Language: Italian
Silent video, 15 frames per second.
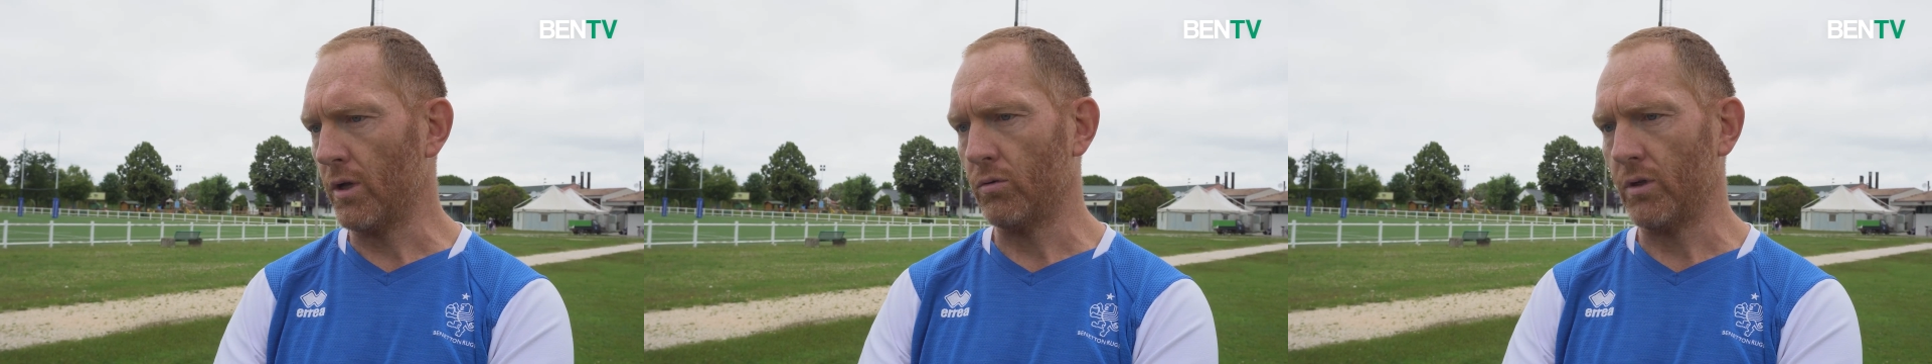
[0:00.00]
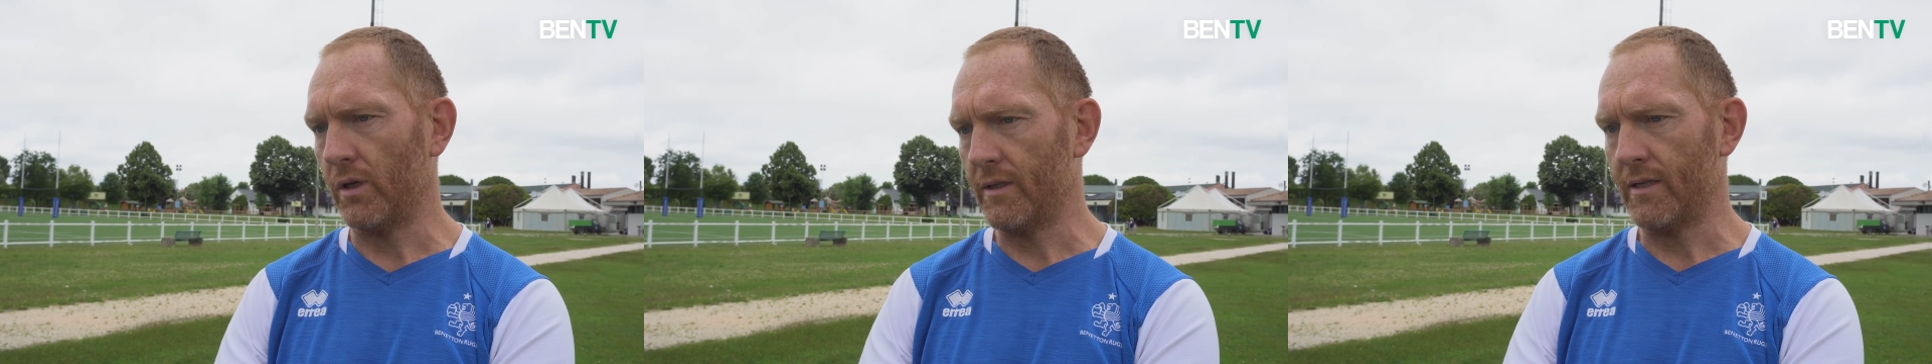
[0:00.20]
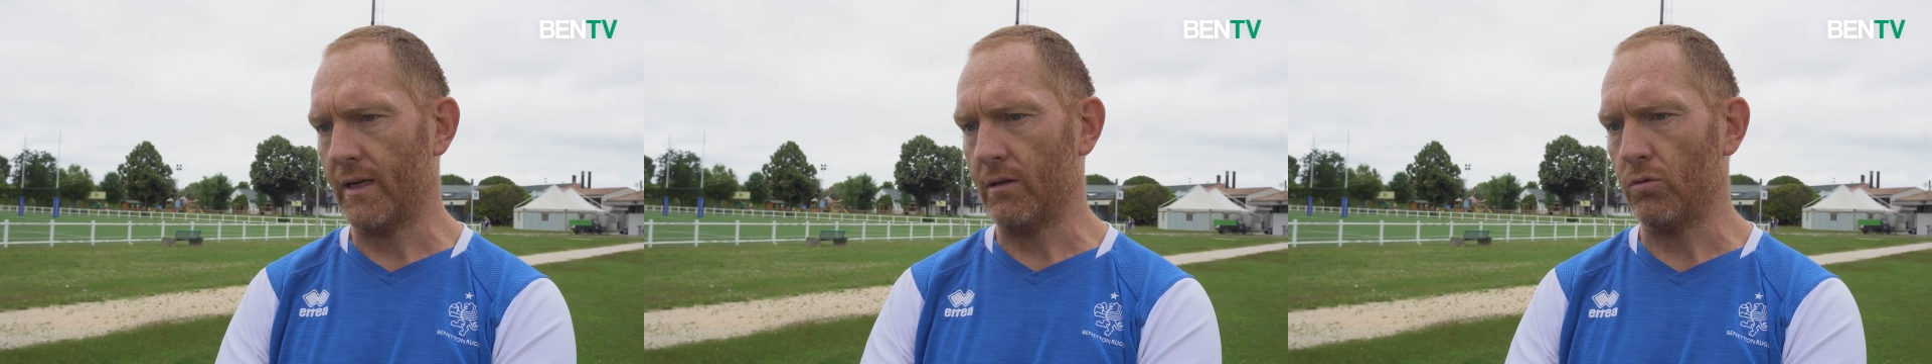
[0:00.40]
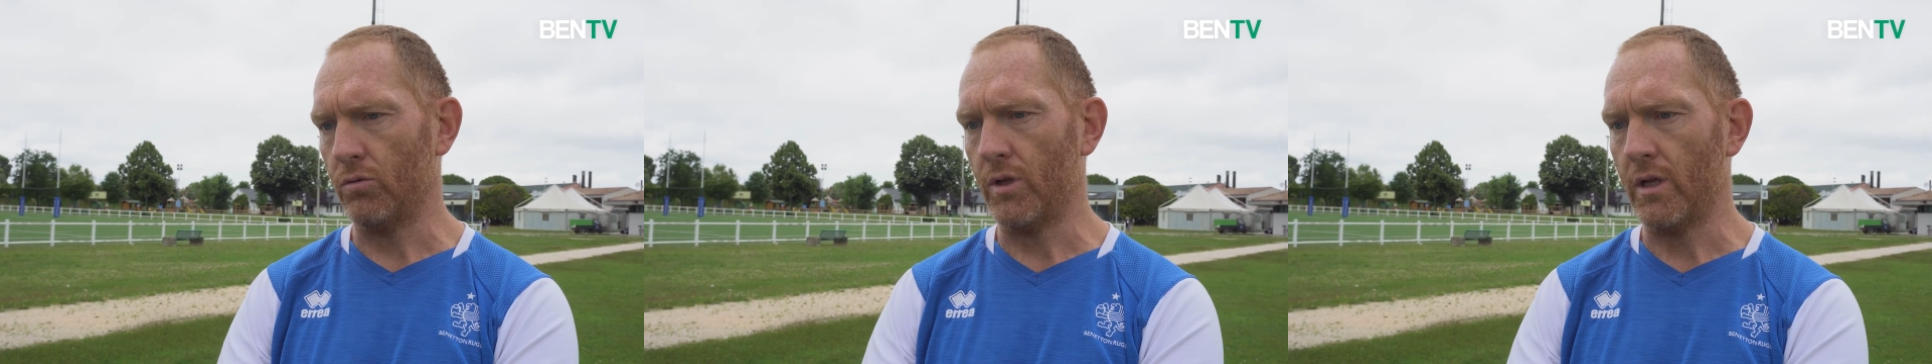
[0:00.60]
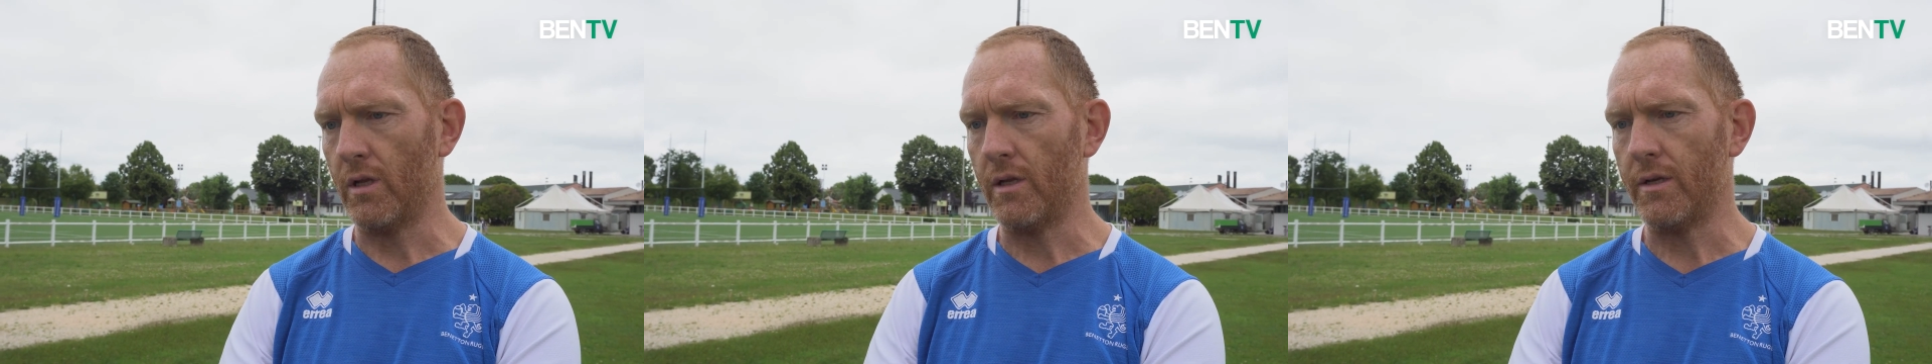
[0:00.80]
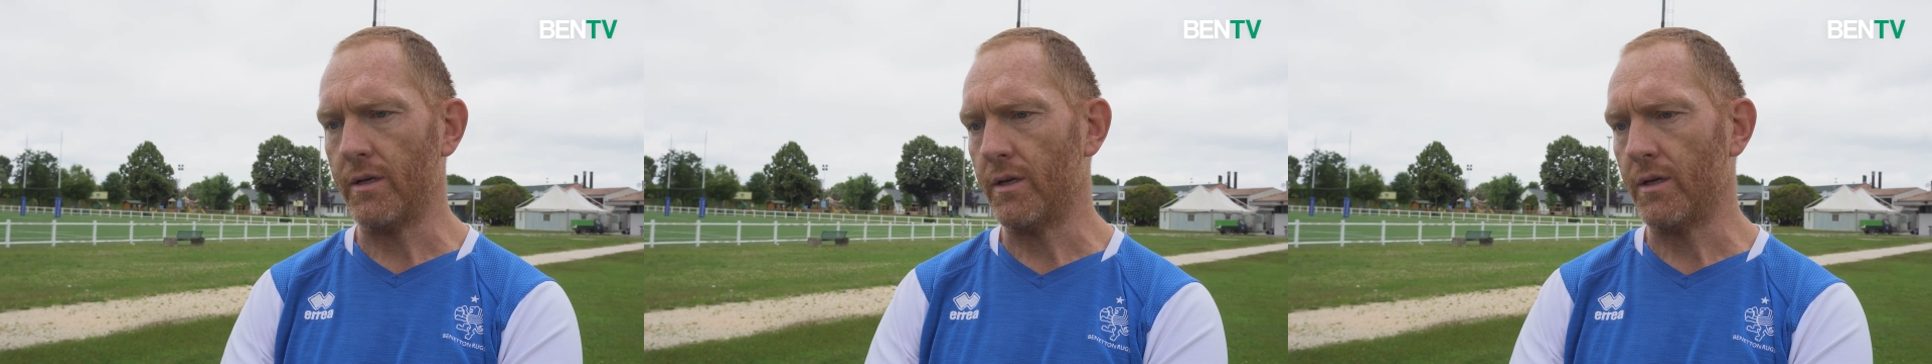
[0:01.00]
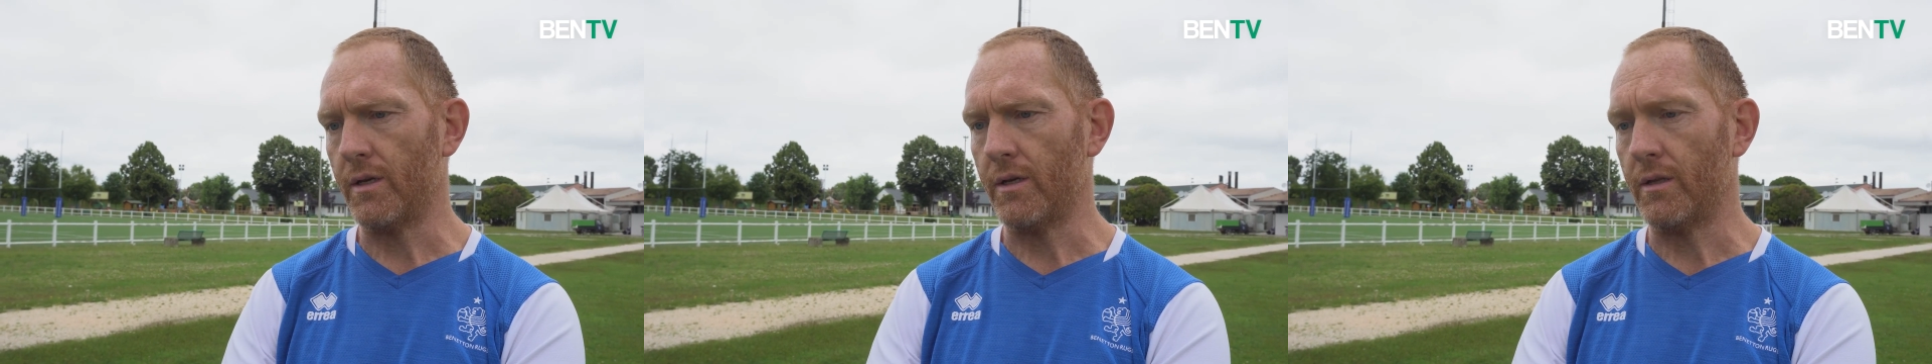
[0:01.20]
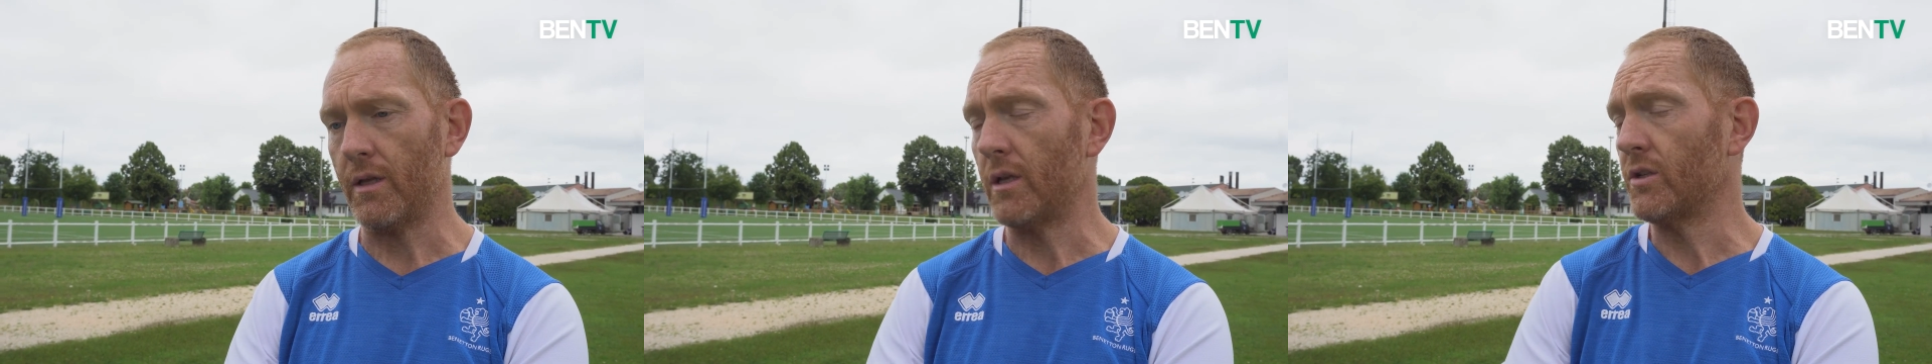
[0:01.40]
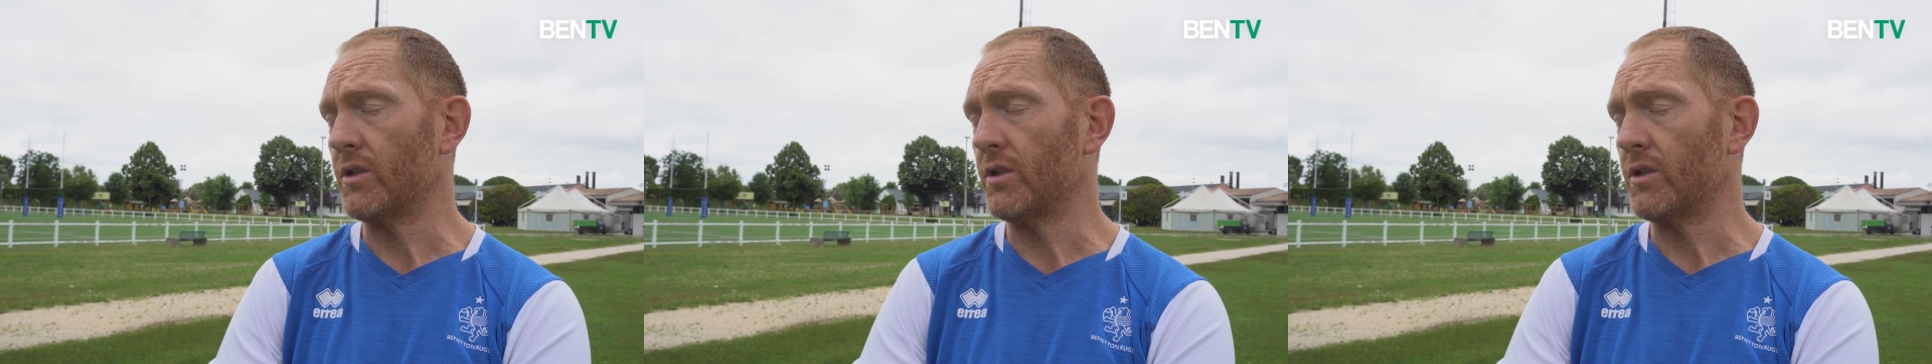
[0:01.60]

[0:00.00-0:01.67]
utilizzeranno degli, degli